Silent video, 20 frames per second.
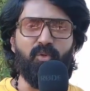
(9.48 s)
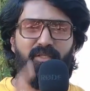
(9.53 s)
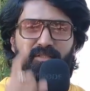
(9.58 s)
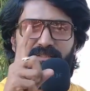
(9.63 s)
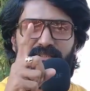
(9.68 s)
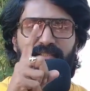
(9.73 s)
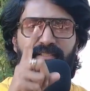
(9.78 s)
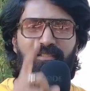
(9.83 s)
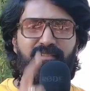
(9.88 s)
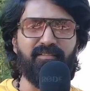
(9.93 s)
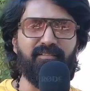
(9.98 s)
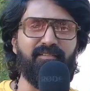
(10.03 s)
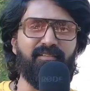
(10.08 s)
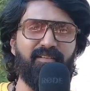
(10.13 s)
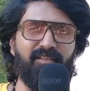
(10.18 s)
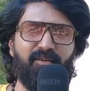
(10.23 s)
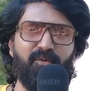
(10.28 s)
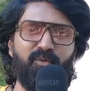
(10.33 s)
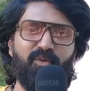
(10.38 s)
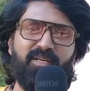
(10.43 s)
ஒரு சீன்
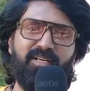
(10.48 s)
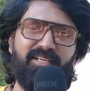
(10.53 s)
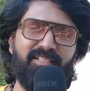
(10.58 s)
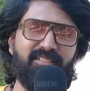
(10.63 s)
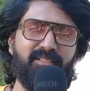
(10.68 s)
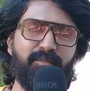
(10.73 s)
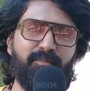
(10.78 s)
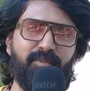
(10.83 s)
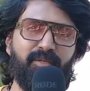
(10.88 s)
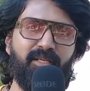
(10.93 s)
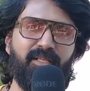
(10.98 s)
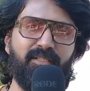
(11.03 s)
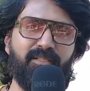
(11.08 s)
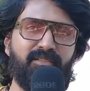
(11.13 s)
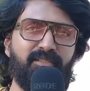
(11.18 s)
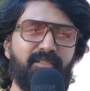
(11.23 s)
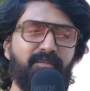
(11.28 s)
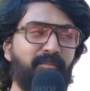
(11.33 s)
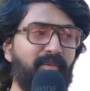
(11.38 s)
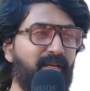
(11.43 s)
அவருக்கு நடிச்சிருப்பேன் அந்த
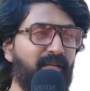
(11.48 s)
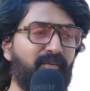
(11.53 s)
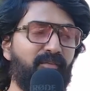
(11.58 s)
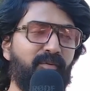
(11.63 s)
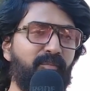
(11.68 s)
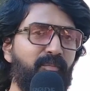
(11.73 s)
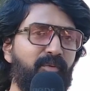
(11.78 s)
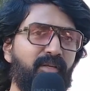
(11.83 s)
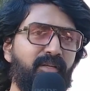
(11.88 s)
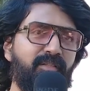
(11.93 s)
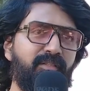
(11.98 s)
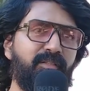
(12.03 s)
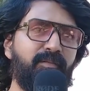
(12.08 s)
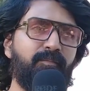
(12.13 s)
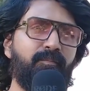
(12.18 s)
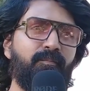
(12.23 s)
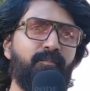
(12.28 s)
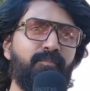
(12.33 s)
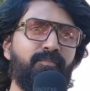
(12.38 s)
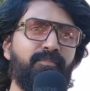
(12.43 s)
சீன் மறக்கவே முடியாது
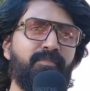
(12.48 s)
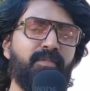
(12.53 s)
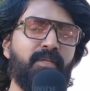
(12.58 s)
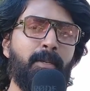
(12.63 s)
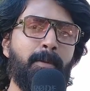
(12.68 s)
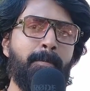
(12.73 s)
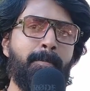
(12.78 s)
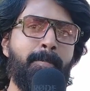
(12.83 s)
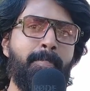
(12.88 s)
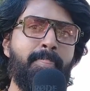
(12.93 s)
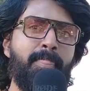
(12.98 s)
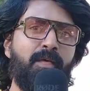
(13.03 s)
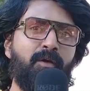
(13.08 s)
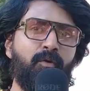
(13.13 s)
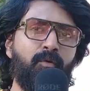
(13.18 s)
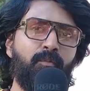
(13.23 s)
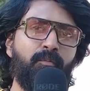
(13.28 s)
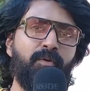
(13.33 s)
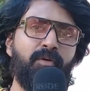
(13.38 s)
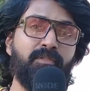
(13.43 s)

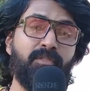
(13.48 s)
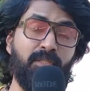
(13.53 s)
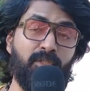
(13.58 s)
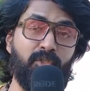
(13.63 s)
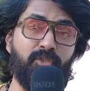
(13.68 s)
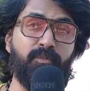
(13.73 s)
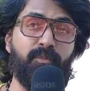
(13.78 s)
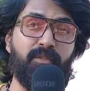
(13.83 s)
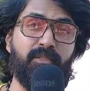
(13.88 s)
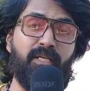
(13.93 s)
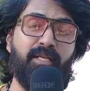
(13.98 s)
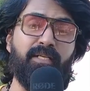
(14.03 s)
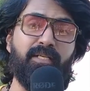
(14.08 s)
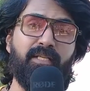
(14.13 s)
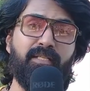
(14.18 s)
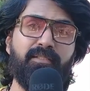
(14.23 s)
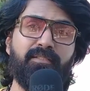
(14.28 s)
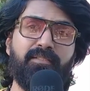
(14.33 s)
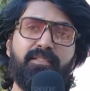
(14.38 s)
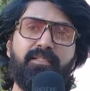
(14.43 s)
ரொம்ப சந்தோஷமாக இருந்தது
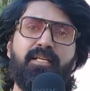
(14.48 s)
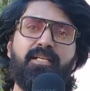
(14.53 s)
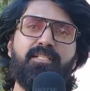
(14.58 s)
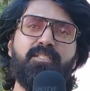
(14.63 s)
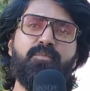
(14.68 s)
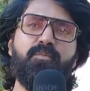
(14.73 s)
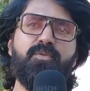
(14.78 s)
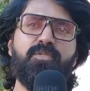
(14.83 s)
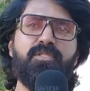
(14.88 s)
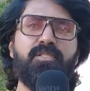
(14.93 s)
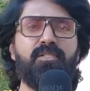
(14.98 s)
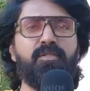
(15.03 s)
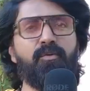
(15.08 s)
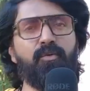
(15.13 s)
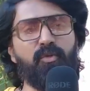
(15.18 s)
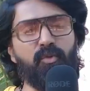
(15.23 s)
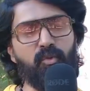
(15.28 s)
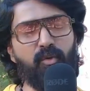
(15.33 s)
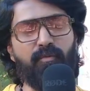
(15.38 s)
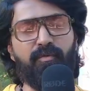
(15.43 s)
அன்றைக்கி அந்த சீன் நடித்து முடிச்சுட்டு
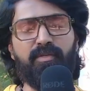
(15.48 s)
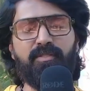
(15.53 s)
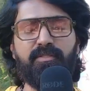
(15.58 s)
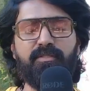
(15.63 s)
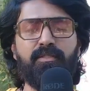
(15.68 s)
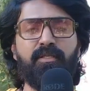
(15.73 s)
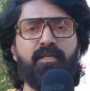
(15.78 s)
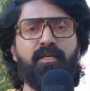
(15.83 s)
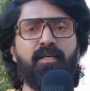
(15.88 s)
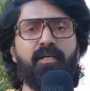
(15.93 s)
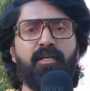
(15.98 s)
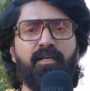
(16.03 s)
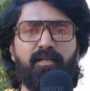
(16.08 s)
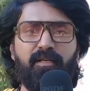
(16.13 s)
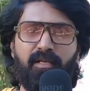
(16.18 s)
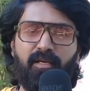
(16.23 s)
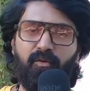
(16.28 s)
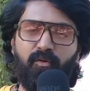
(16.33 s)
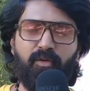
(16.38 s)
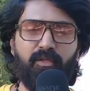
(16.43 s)
ஒரு டூ ஹவர்ஸ்
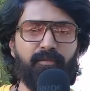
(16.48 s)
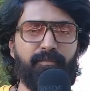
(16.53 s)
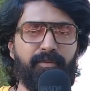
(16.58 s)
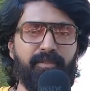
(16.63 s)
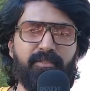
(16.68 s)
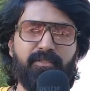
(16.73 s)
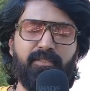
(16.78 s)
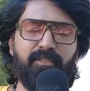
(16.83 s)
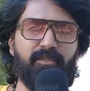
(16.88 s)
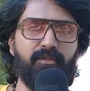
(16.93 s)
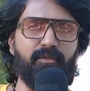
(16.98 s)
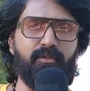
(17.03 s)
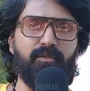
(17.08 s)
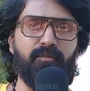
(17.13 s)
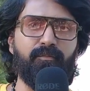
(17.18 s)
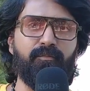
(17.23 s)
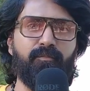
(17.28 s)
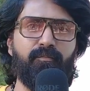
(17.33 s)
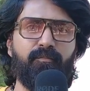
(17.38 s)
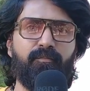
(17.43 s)
நாங்கள் உட்காந்து பேசிகிட்டு இருந்தோம்
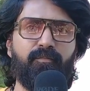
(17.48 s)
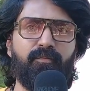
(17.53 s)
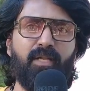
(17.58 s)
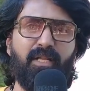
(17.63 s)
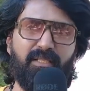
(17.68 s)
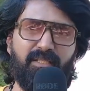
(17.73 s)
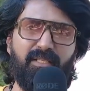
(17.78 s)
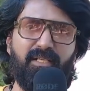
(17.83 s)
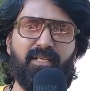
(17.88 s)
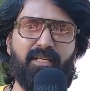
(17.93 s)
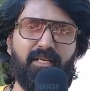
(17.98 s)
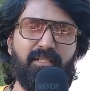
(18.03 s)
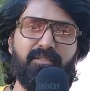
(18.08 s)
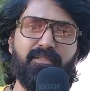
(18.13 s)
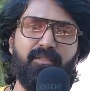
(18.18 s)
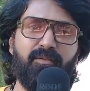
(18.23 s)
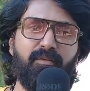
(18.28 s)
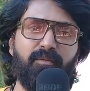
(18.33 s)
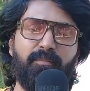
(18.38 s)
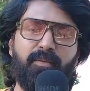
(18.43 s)
அதுதான் நான்
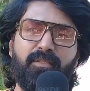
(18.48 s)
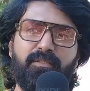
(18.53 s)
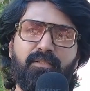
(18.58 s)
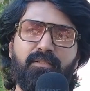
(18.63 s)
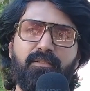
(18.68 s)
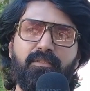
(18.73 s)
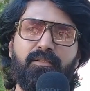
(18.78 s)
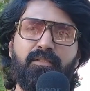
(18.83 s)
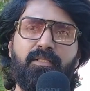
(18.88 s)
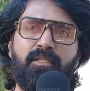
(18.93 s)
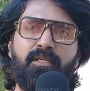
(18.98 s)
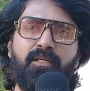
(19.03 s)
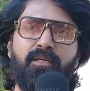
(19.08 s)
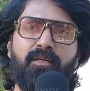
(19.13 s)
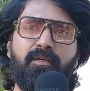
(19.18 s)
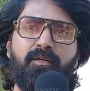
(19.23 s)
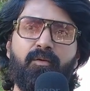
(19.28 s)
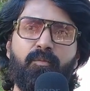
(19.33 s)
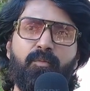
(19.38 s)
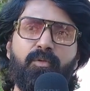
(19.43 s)
கடைசியாக அவரை பார்த்தது
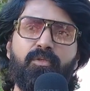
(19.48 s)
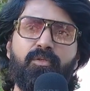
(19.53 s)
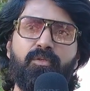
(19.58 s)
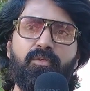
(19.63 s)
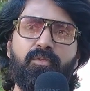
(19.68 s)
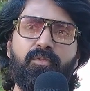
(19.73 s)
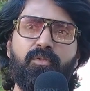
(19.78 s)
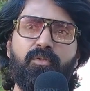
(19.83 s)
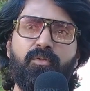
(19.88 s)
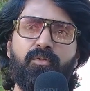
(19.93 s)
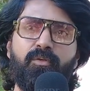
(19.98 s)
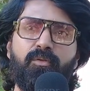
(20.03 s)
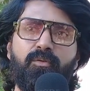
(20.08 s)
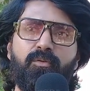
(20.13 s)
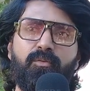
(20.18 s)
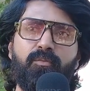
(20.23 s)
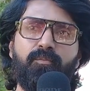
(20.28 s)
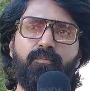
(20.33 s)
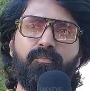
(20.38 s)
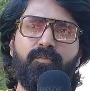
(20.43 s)
ரொம்ப
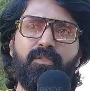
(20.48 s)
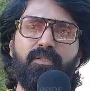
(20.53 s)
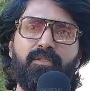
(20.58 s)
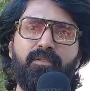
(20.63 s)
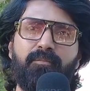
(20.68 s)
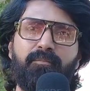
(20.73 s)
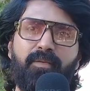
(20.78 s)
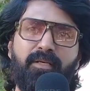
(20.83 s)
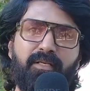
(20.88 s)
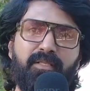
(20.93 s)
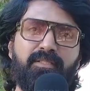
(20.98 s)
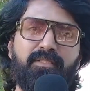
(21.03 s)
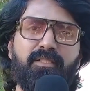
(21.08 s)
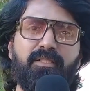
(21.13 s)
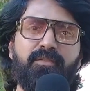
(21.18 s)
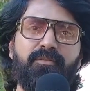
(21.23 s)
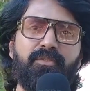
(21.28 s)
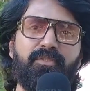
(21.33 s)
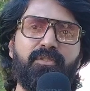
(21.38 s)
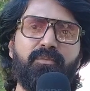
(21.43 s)

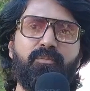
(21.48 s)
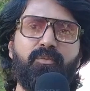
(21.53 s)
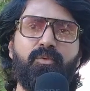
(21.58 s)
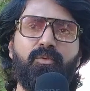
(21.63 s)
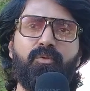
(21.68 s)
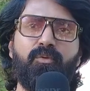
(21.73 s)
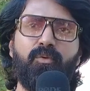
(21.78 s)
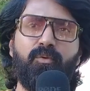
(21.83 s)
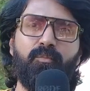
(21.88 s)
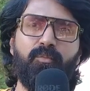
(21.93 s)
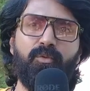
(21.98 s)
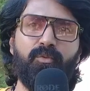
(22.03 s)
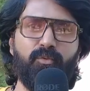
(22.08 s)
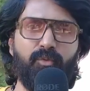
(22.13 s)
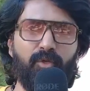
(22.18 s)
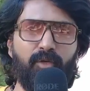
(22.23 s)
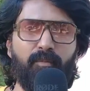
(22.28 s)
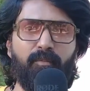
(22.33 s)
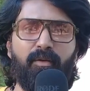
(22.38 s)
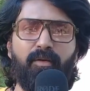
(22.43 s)
மகிழ்ச்சியான விஷயமும் ரொம்ப
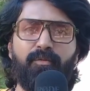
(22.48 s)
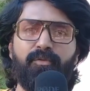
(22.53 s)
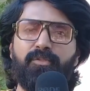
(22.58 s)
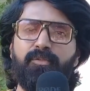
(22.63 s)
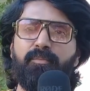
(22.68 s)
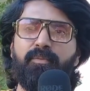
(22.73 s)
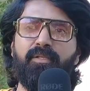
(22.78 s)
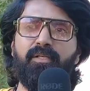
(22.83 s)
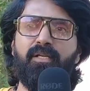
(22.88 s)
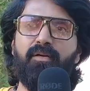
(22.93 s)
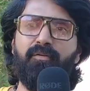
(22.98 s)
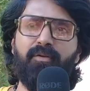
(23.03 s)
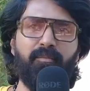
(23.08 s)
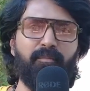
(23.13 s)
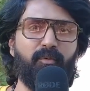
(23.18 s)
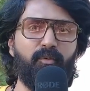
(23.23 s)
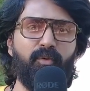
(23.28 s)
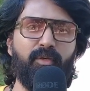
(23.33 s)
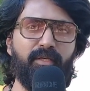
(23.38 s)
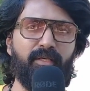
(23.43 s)
துயரமான விஷயம் என்னென்னா அவர்
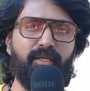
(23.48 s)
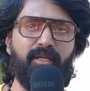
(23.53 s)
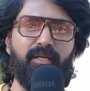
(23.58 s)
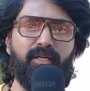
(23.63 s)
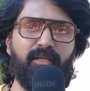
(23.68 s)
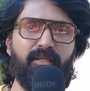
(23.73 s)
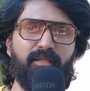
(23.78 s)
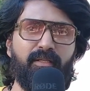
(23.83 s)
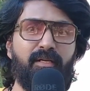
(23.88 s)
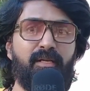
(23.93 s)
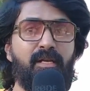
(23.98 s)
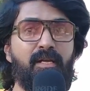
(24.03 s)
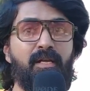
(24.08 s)
நம்ம கூட இல்லைன்றது தான்